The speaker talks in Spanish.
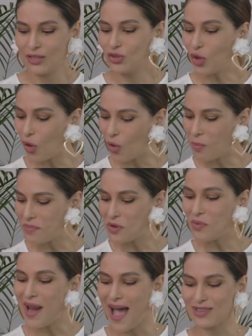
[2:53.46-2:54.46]
Todo mi
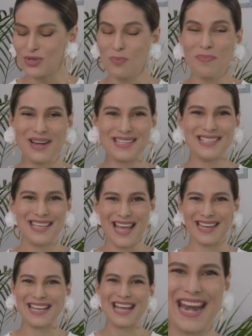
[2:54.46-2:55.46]
brazo
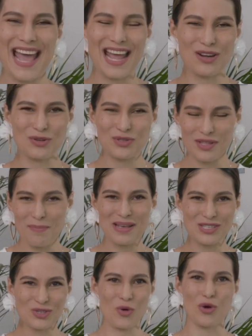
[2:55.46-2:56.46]
parecían granos de
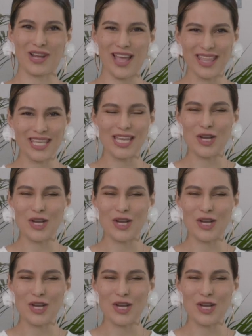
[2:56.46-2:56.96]
mazorca de